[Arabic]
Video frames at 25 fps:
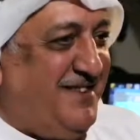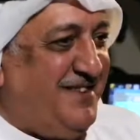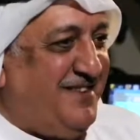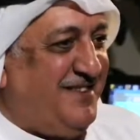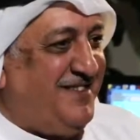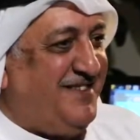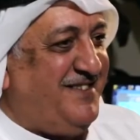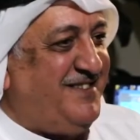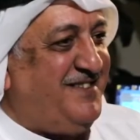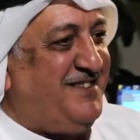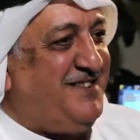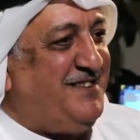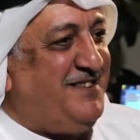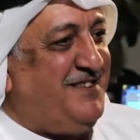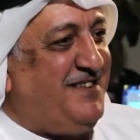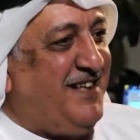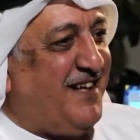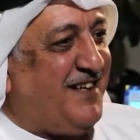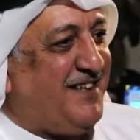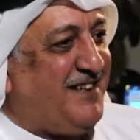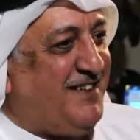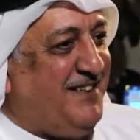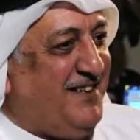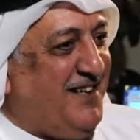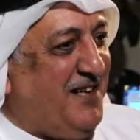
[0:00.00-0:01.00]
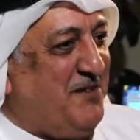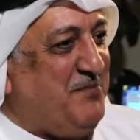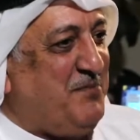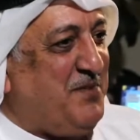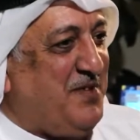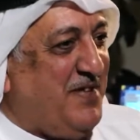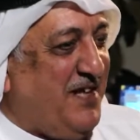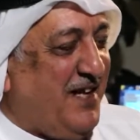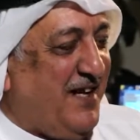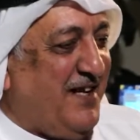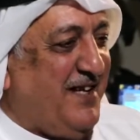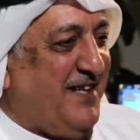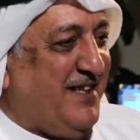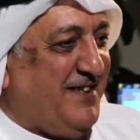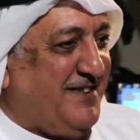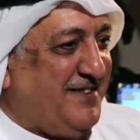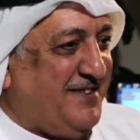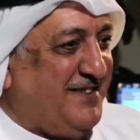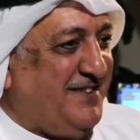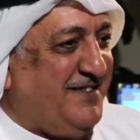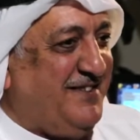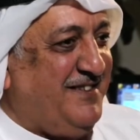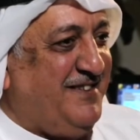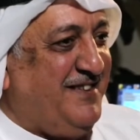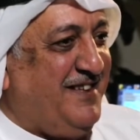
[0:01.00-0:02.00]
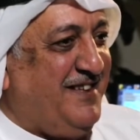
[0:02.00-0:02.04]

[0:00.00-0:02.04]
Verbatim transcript: آه، لكن الحمد لله يعني